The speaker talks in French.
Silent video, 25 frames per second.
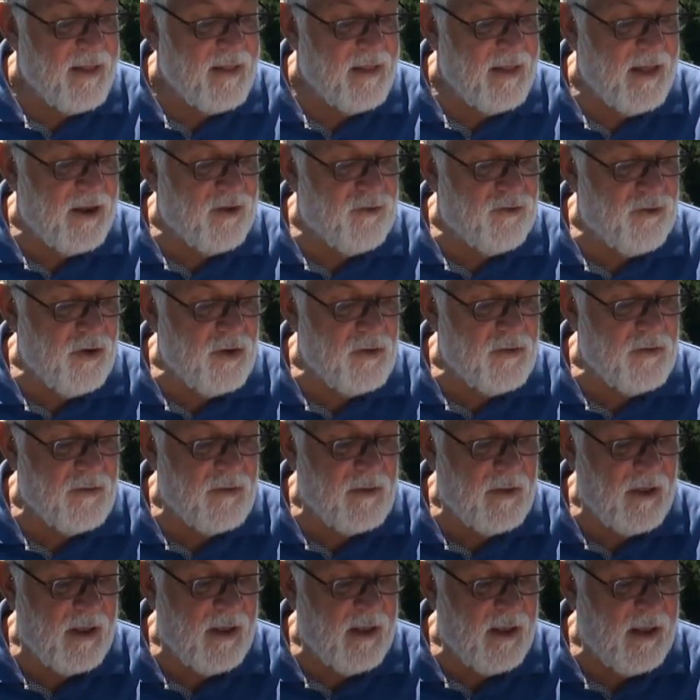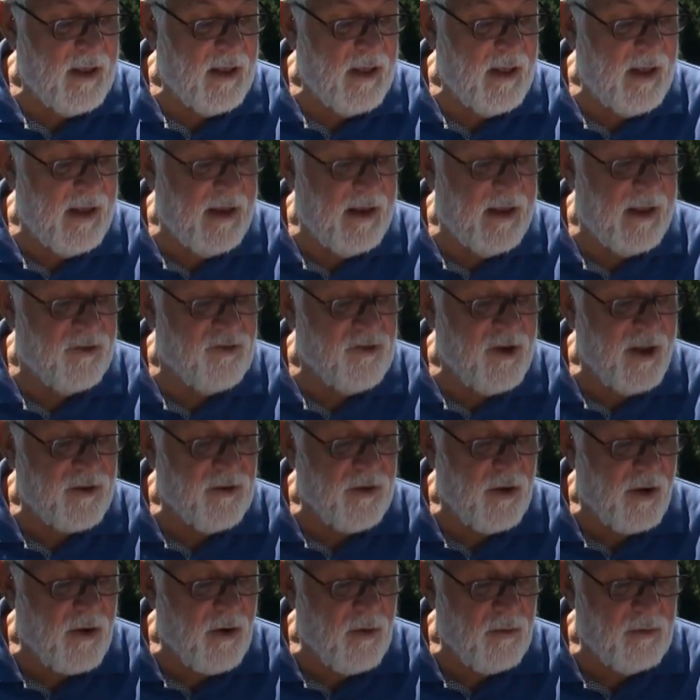des justes et les
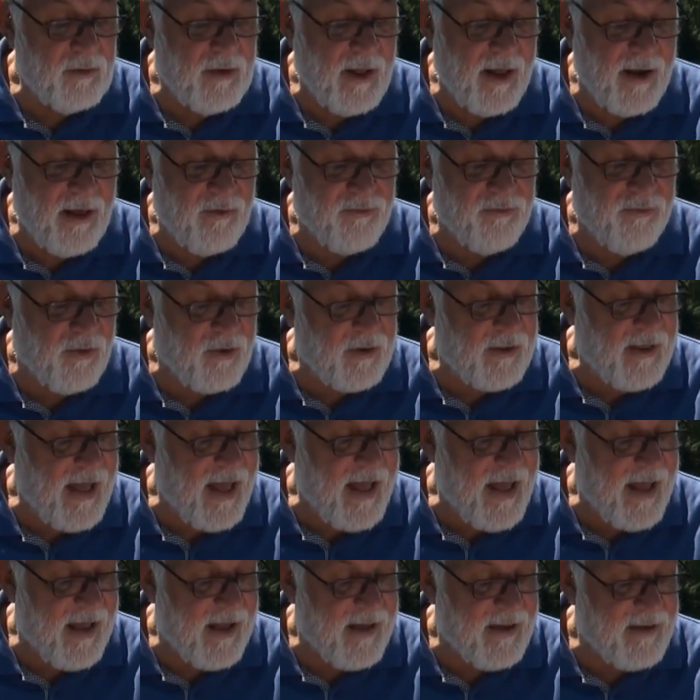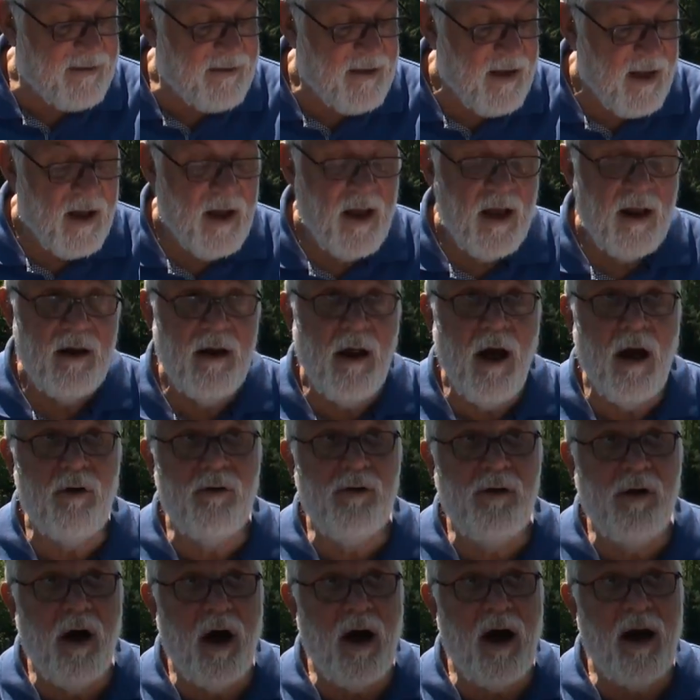jetteront dans la fournaise, là où
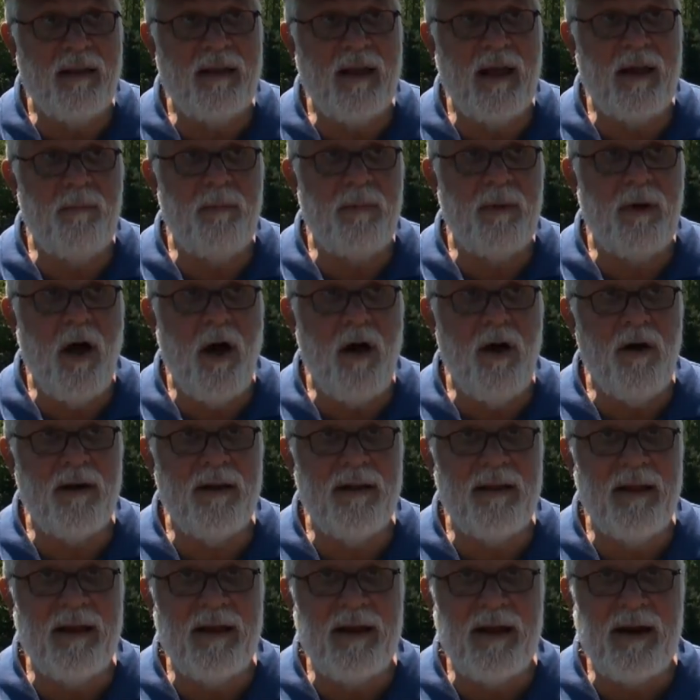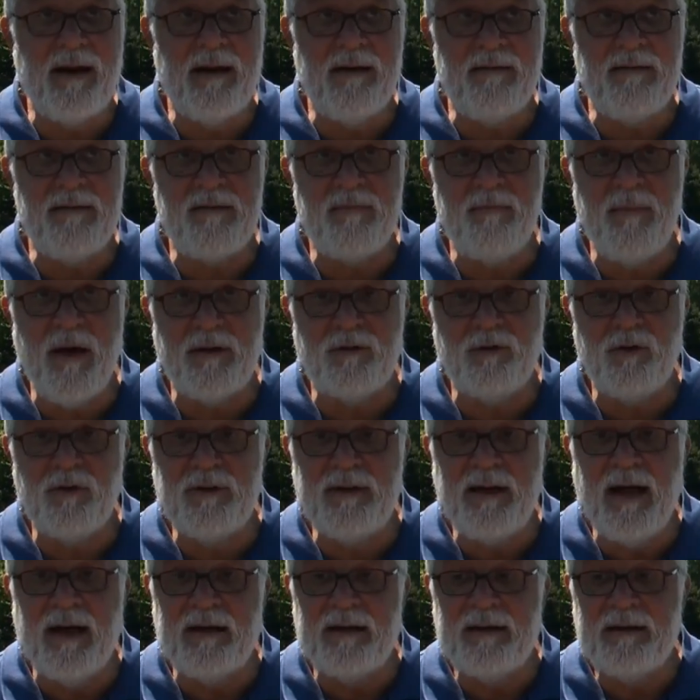il y aura des pleurs et des grincements de
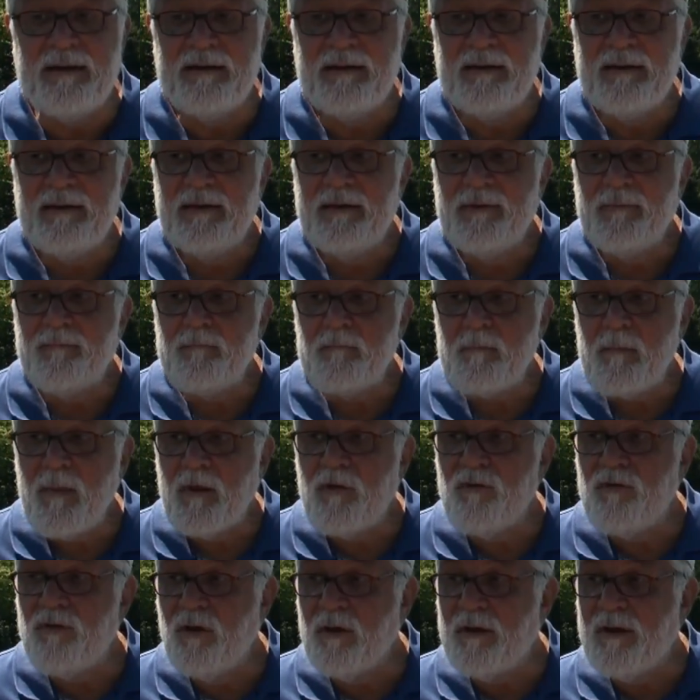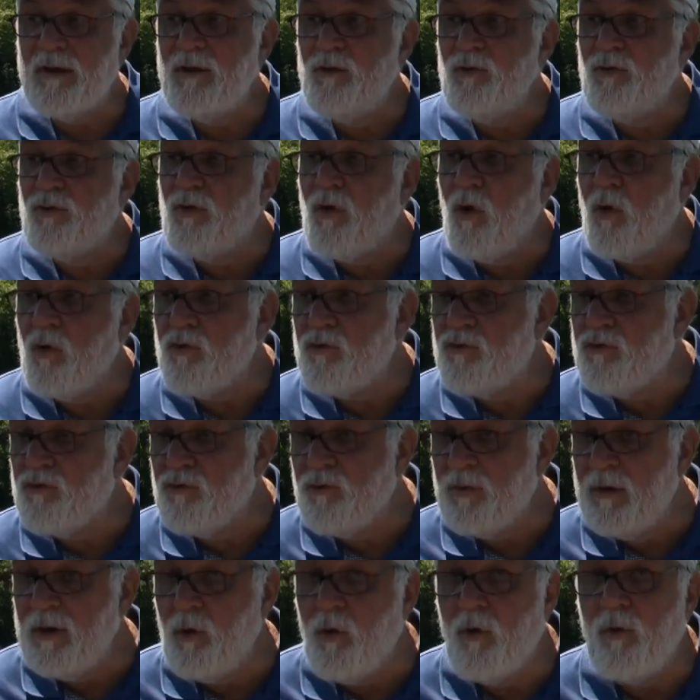dents. Ce qui nous
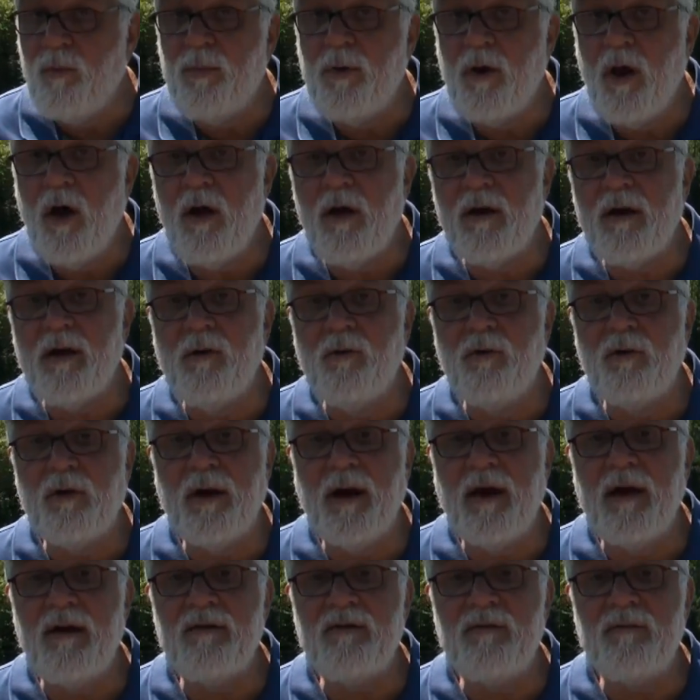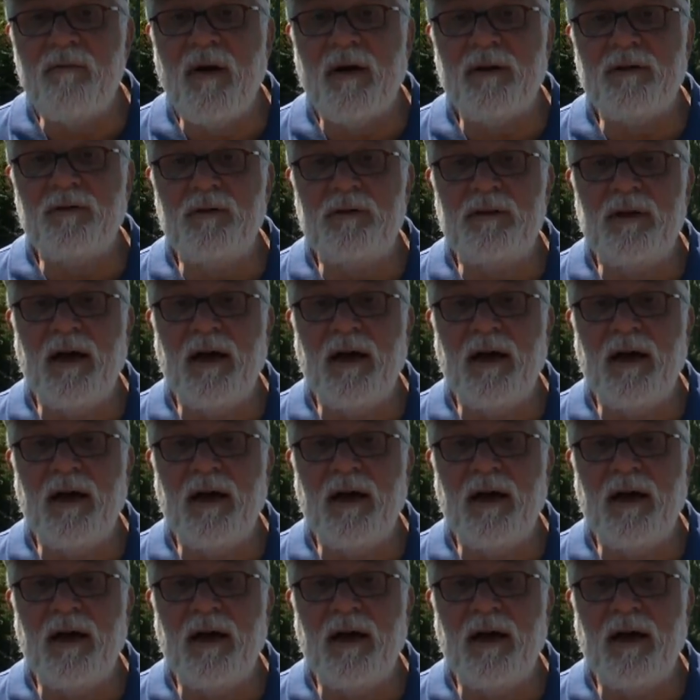conduit aux pleurs et aux grincements de